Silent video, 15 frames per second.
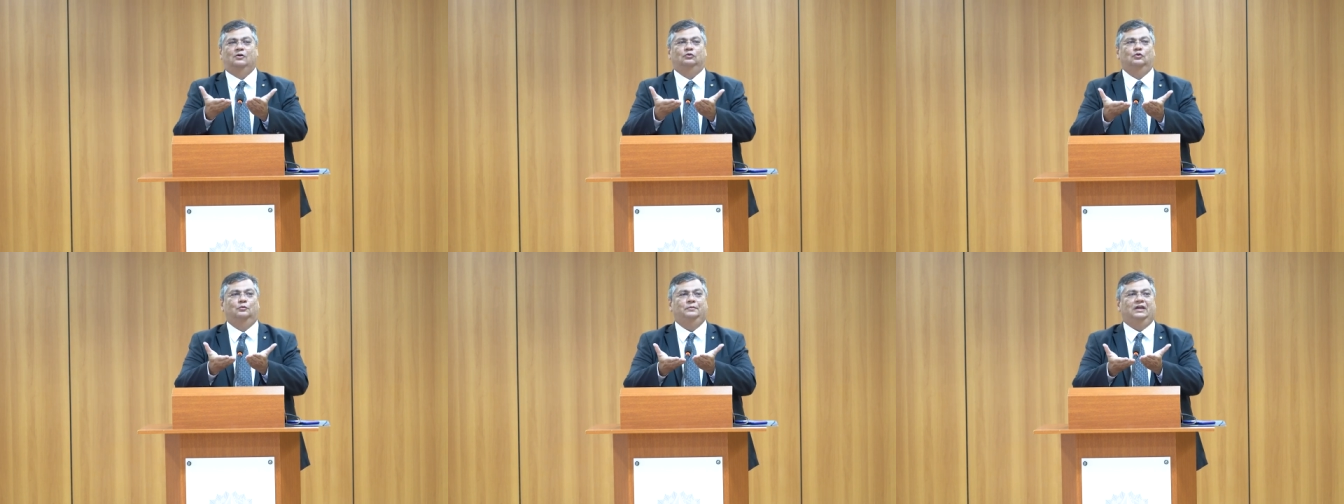
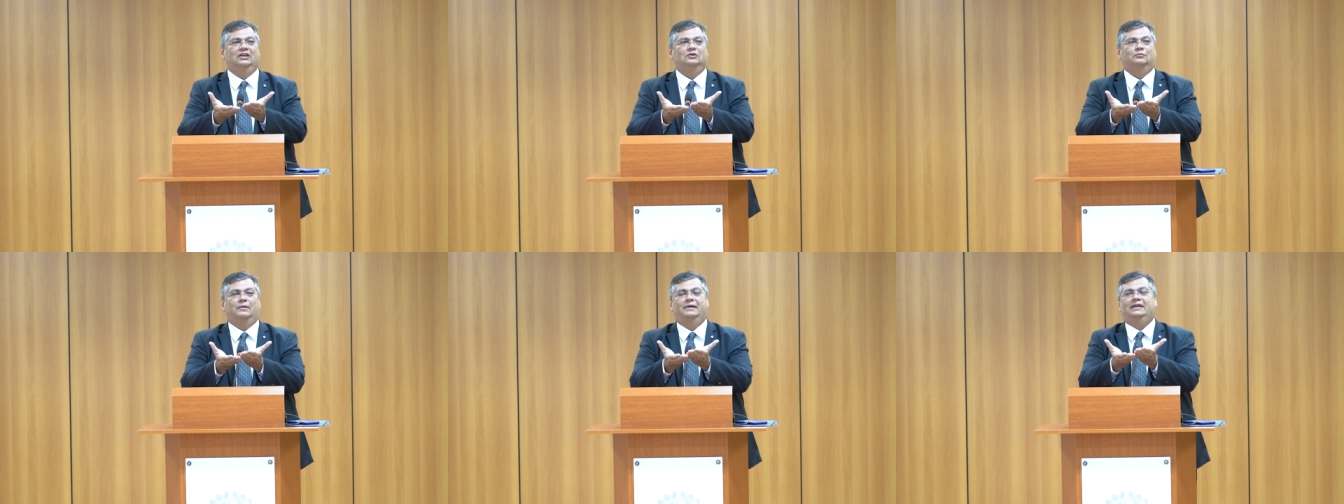no
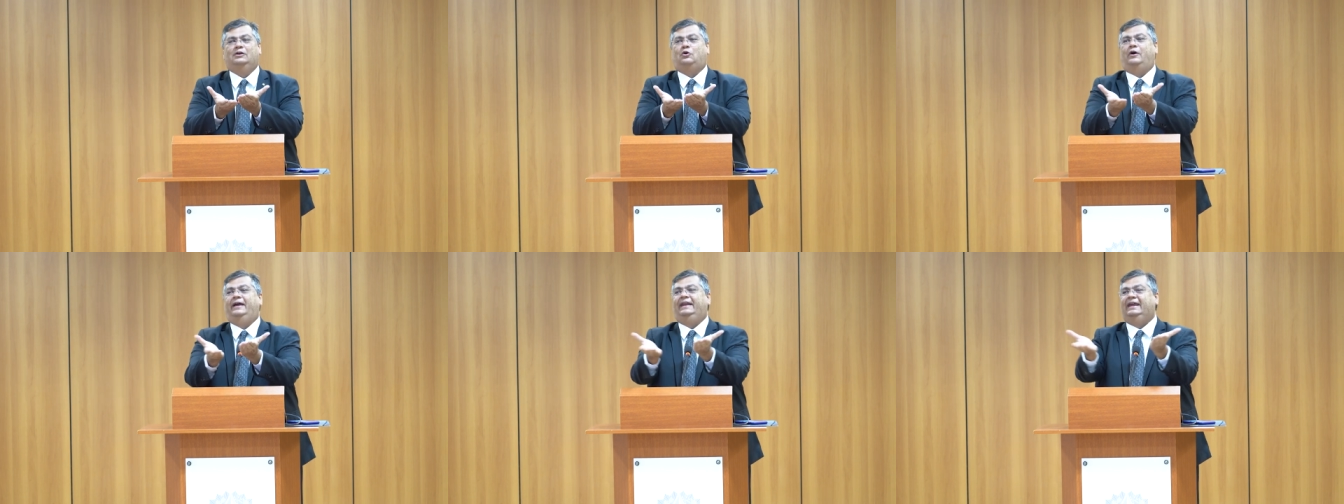mínimo, uma
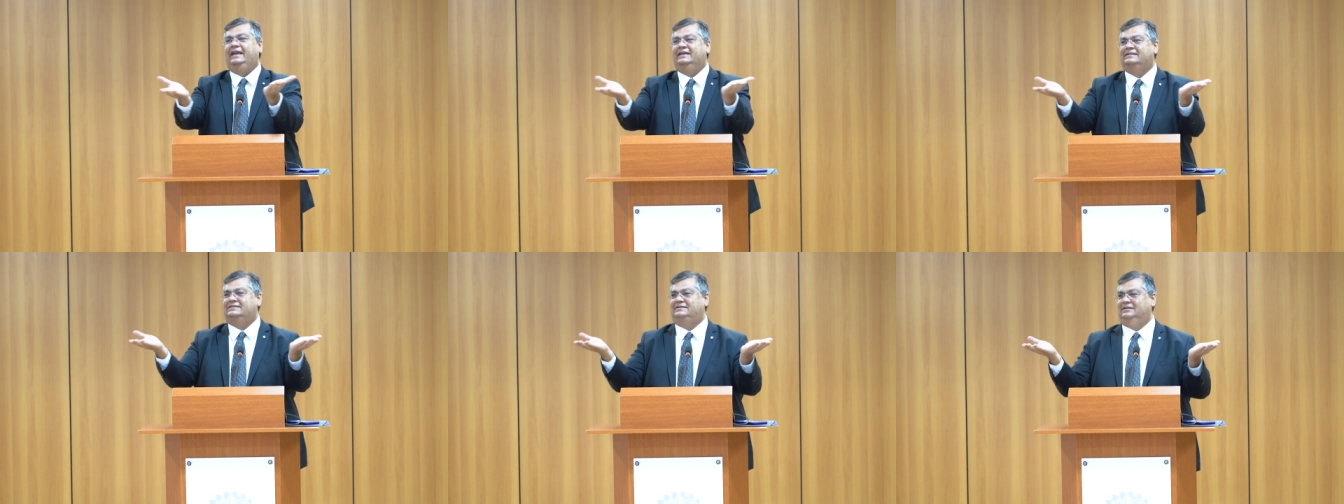
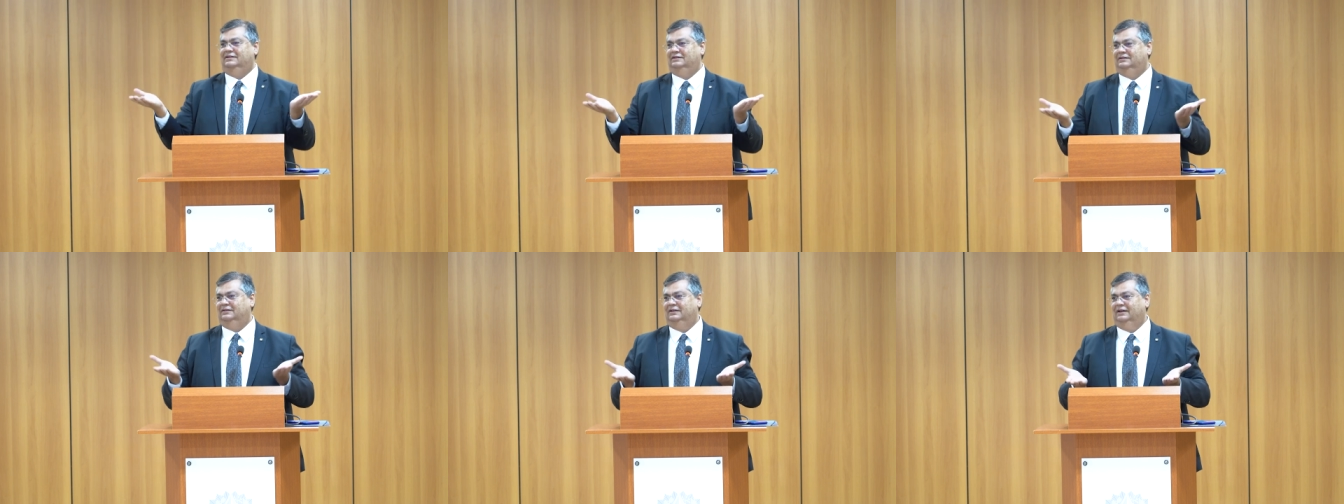incoerência